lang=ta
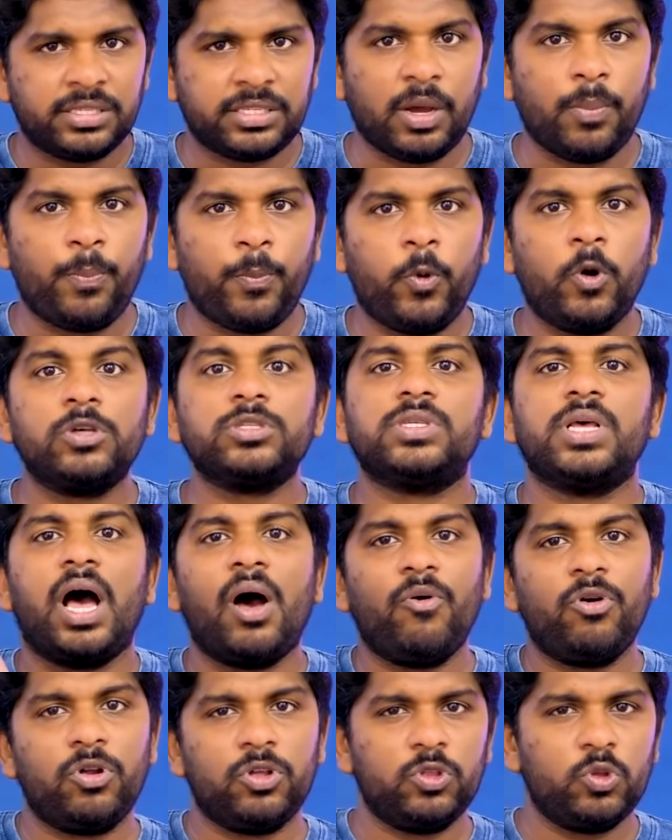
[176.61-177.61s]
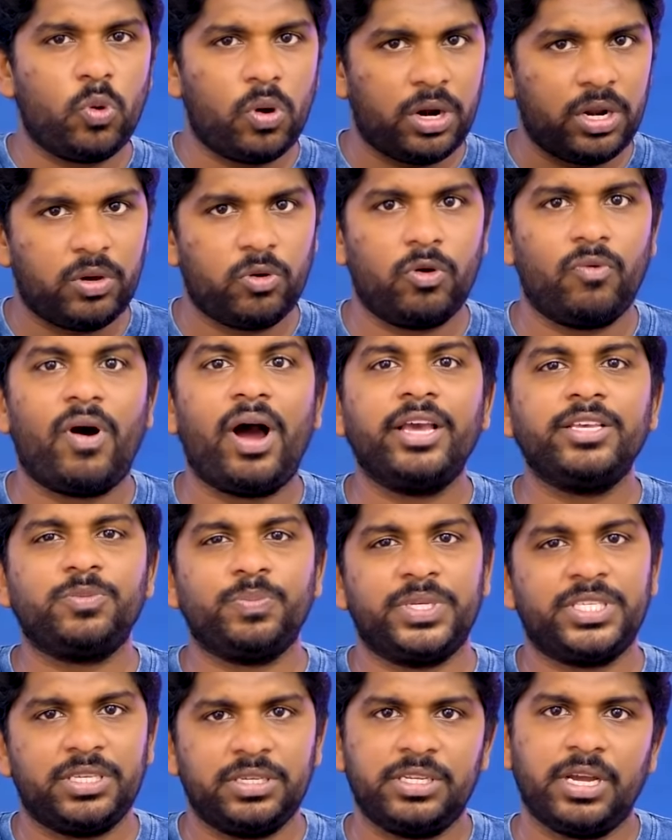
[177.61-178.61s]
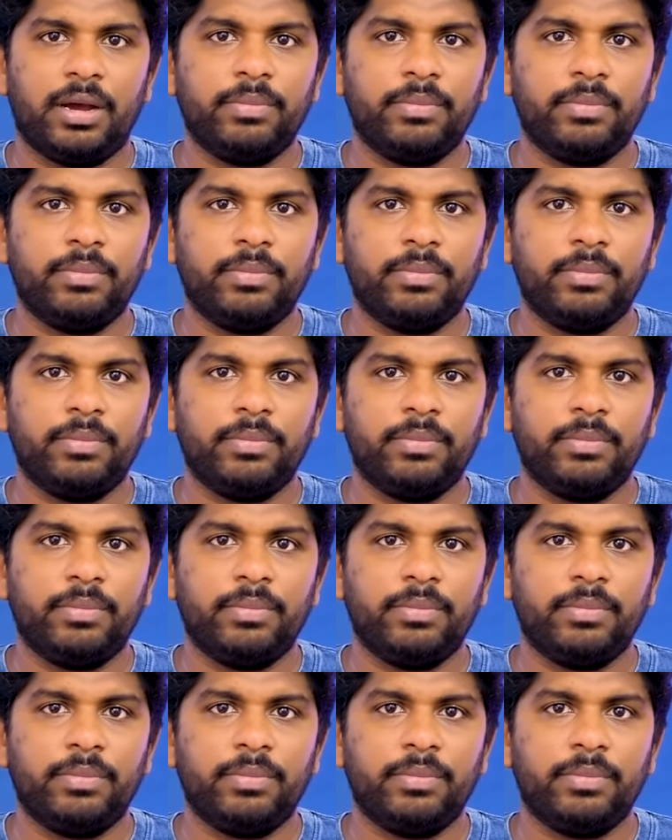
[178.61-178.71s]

சப்போஸ் அவர் வந்து உங்களுக்கு ஒரு வாய்ஸ் மெசேஜ்